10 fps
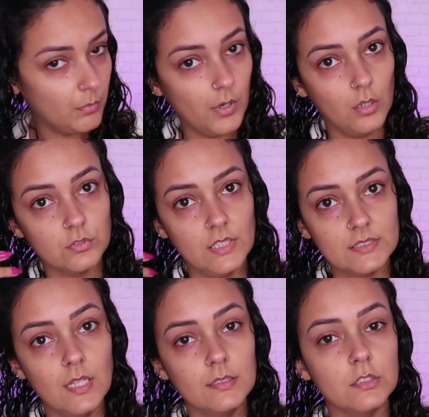Pronto,
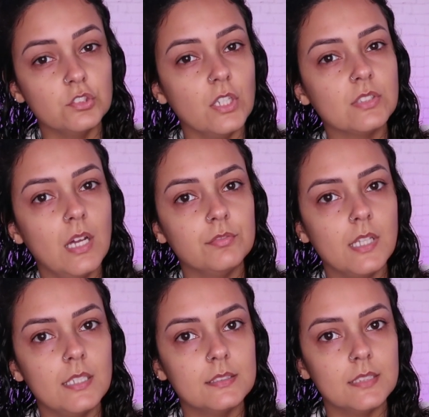desse lado aqui já está
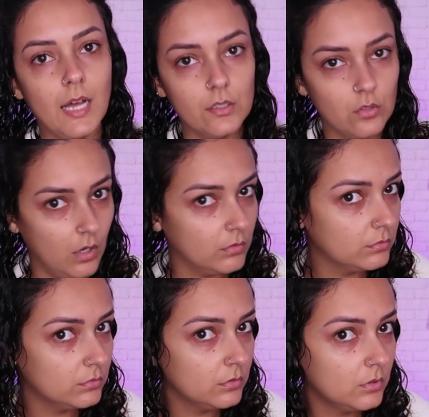finalizado, ó
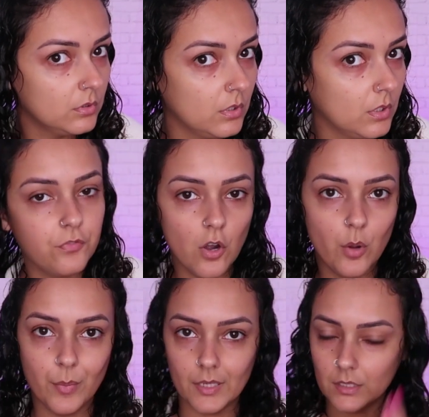
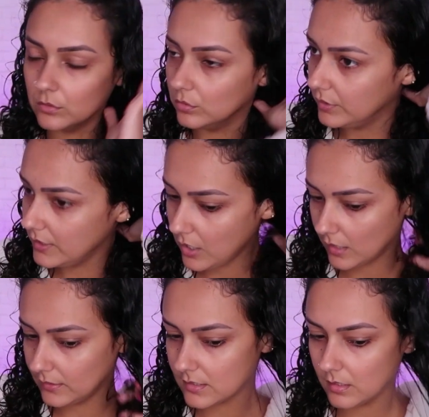formando. E
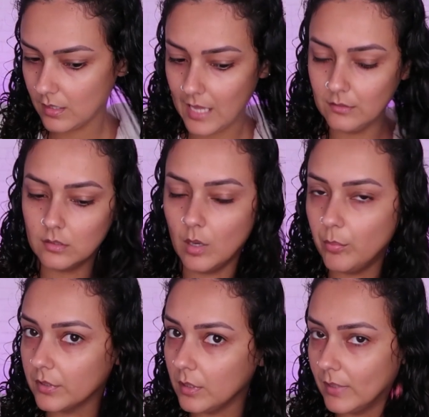agora desse lado, que tá um
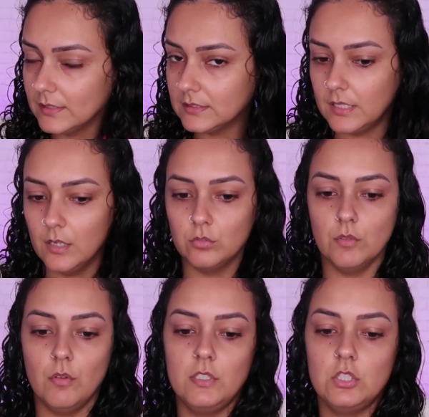pouquinho mais seco, já
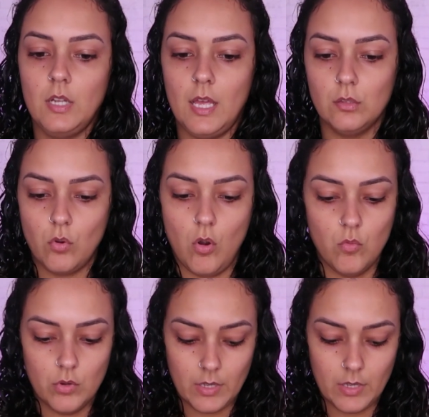vou vir direto com o